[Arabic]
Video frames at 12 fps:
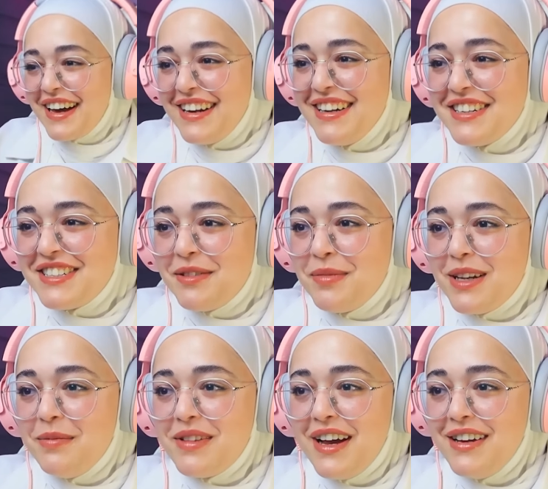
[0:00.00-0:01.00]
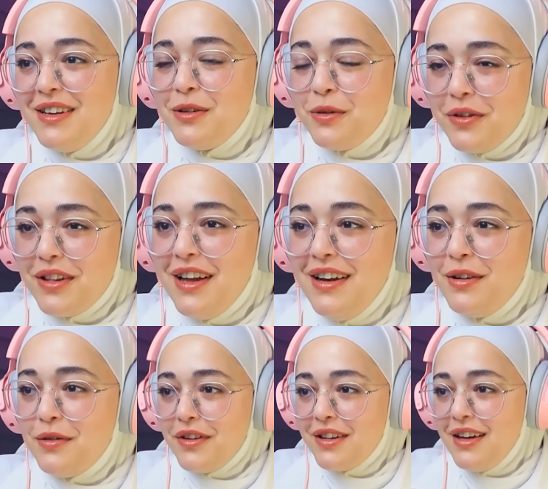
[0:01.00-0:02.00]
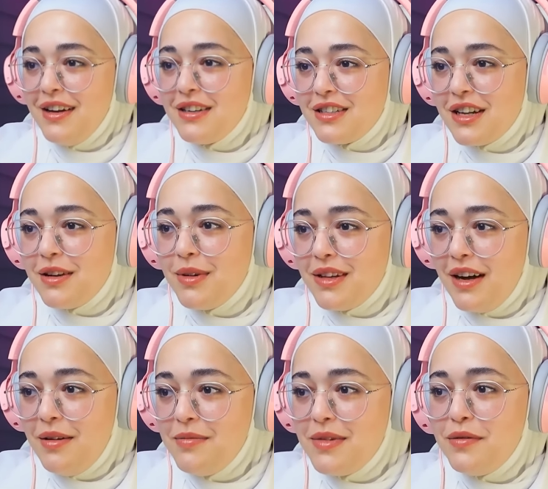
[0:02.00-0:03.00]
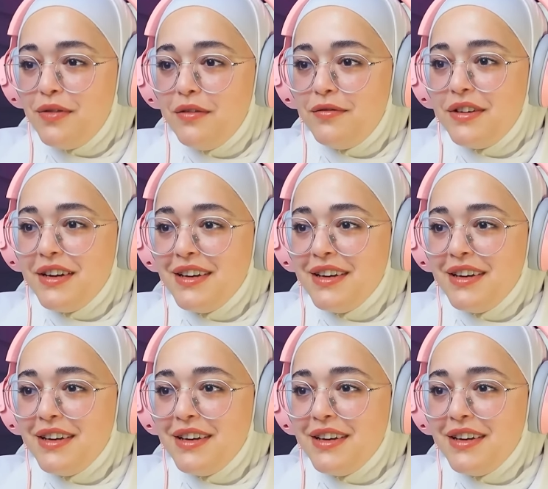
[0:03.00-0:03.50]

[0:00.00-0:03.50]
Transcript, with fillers: خلينا نشتري مطعم ثاني يفضل يفضل نشتري مطعم نفهم فيه